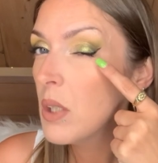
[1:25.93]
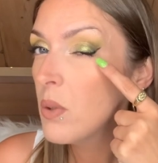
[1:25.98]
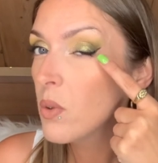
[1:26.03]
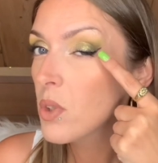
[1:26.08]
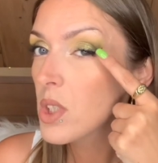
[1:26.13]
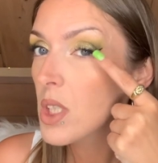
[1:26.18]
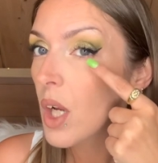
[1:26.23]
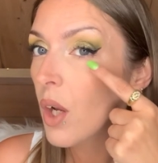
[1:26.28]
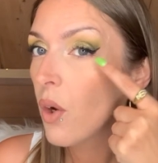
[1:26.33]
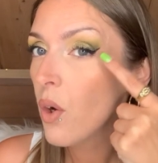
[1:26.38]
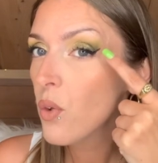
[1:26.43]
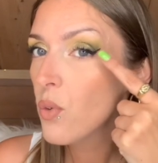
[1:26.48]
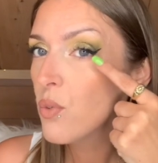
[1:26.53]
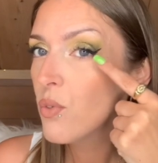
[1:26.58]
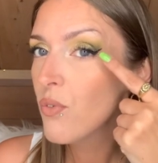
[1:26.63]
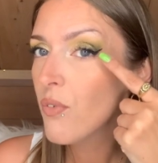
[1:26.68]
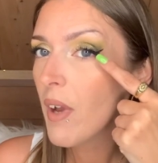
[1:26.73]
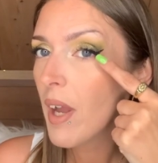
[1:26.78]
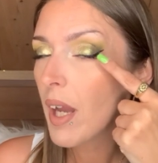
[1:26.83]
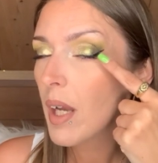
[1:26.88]
Donc j'ai
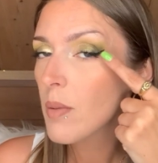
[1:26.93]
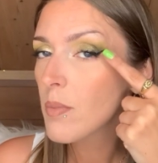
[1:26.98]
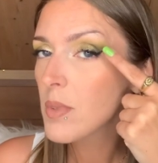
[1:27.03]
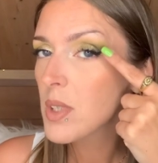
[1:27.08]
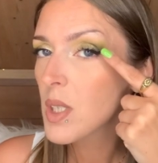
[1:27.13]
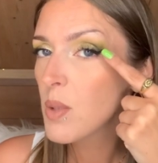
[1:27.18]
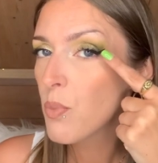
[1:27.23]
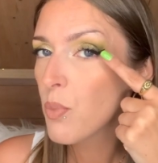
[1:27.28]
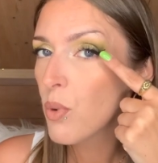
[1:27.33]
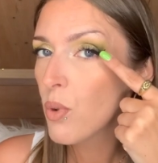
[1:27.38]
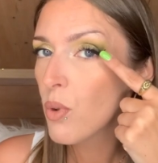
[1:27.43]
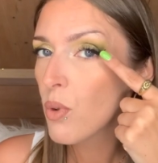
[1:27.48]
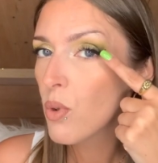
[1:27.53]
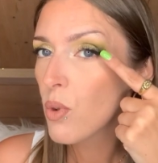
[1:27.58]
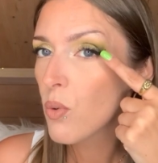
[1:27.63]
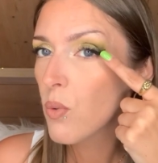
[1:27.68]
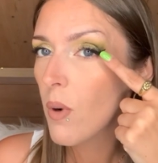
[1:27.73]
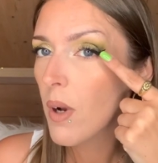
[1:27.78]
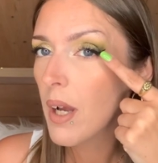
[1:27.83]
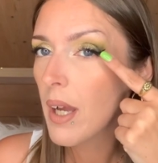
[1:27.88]
recouvert un petit peu le
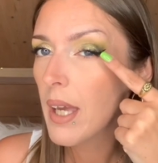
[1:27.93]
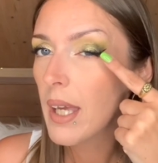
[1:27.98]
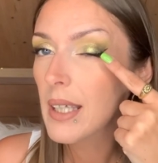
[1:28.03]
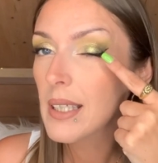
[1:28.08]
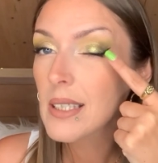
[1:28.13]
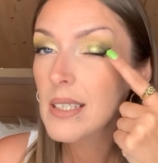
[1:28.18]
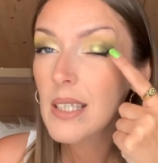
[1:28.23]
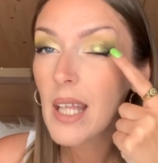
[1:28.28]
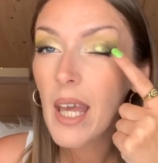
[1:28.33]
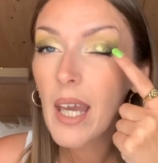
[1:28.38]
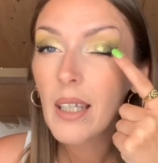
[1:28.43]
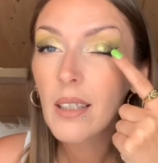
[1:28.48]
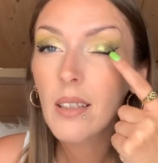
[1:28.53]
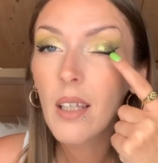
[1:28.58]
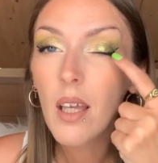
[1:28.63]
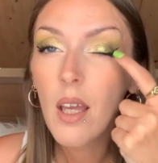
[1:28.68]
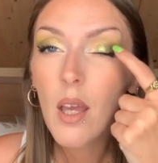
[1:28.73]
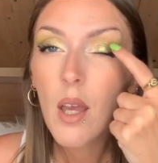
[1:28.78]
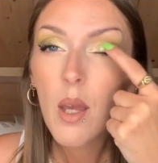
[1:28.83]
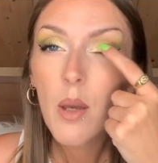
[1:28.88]
coin
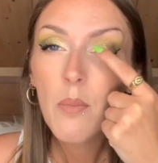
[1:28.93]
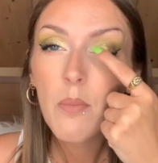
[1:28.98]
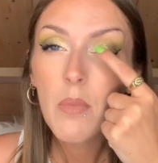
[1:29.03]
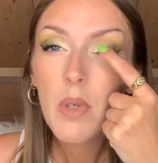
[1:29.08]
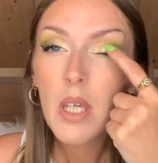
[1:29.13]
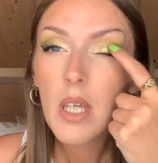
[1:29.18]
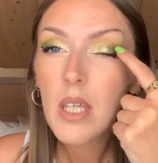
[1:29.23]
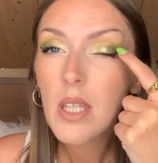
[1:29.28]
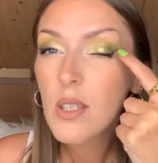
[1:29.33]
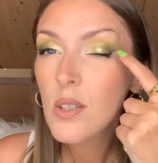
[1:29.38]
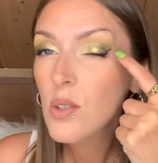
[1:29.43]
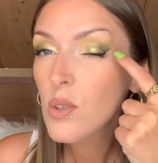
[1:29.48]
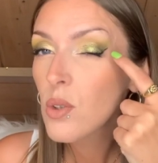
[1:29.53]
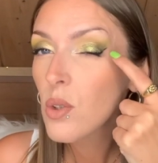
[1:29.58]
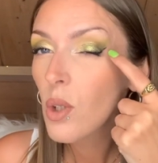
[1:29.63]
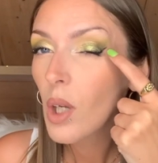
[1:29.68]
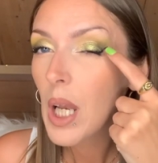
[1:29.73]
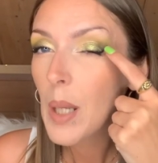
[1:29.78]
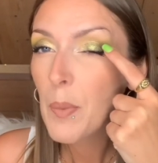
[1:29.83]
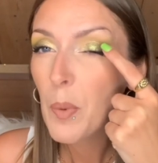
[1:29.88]
externe, mais
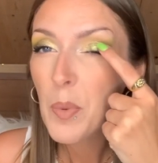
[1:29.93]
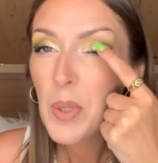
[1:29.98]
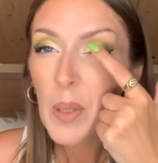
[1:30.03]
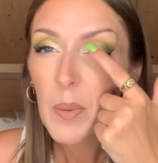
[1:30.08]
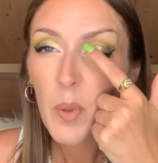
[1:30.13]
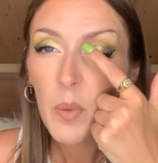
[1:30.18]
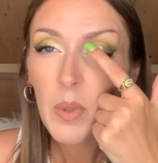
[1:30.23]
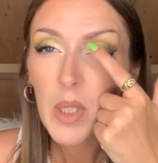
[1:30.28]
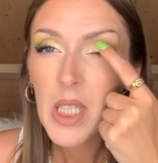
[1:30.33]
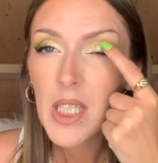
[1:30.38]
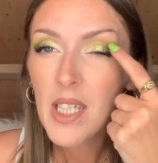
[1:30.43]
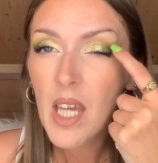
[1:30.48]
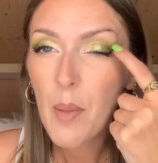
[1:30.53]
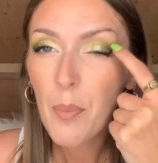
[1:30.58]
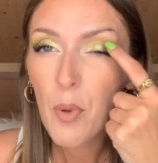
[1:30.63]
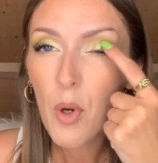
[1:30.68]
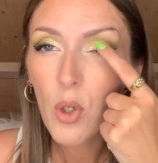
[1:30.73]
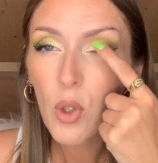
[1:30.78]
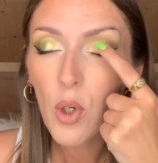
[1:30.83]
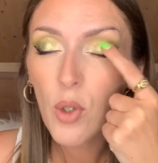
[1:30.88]
sur la paupière mobile, j'avais
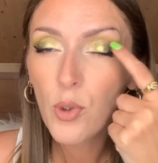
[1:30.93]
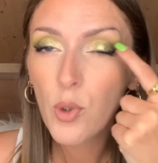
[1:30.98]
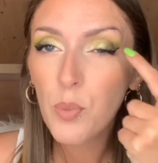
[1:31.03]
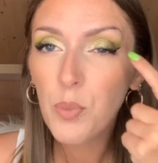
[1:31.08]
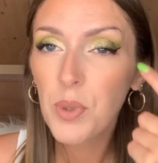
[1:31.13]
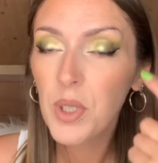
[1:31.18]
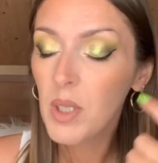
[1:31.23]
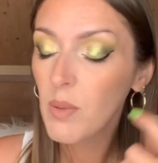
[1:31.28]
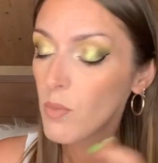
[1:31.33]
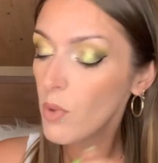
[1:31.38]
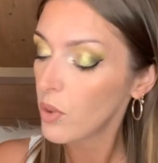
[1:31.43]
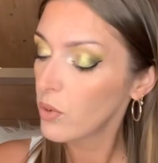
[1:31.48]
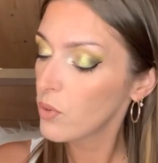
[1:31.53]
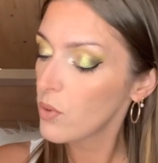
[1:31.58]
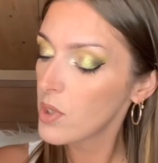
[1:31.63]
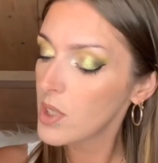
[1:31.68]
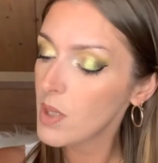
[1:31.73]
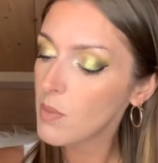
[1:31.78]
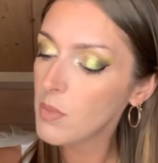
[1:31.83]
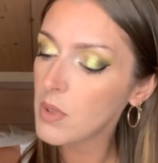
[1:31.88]
pas encore de pigment,
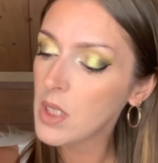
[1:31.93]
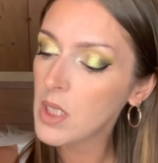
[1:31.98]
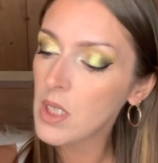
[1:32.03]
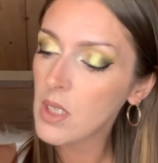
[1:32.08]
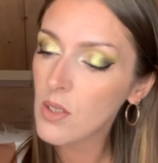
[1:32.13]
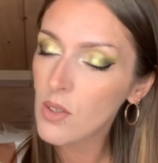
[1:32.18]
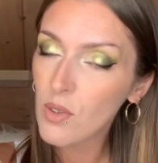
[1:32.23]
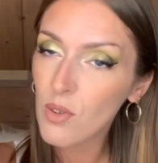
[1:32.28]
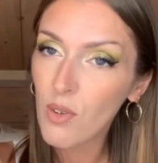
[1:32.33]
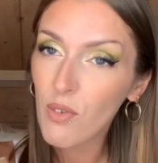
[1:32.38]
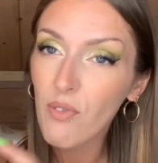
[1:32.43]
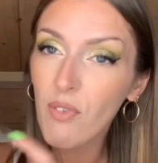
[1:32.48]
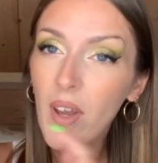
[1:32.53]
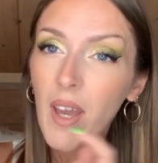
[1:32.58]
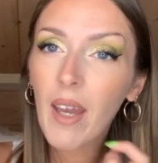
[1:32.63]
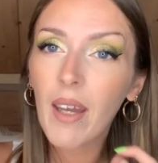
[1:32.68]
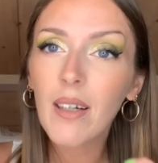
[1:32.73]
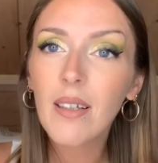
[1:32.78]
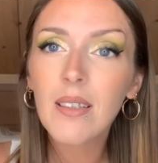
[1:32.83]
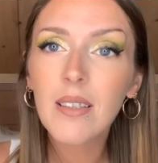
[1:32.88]
donc j'ai mis ce
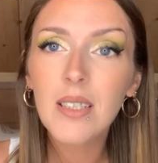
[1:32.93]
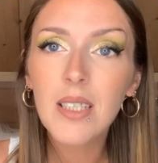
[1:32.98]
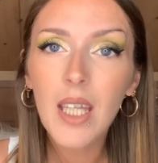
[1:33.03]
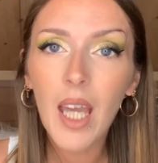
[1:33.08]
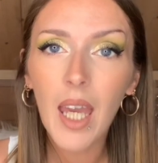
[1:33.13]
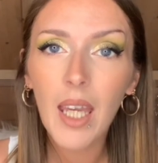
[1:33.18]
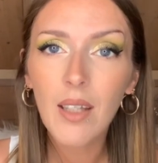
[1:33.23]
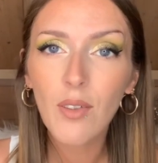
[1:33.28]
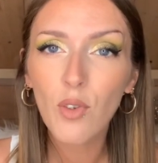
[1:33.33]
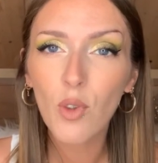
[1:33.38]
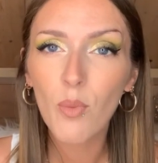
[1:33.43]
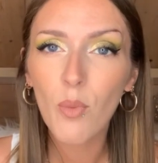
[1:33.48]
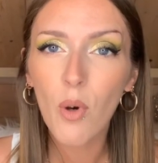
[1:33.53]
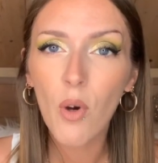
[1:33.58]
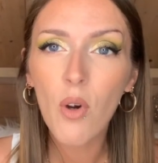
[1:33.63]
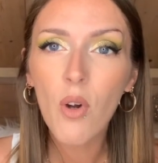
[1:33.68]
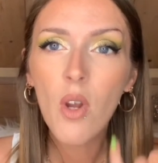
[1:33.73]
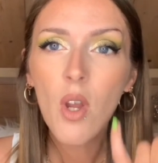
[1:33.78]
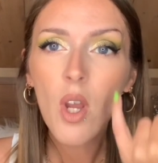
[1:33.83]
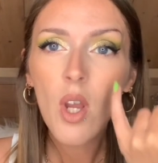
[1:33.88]
vert
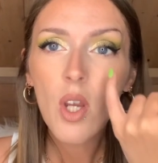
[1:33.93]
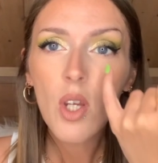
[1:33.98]
directement.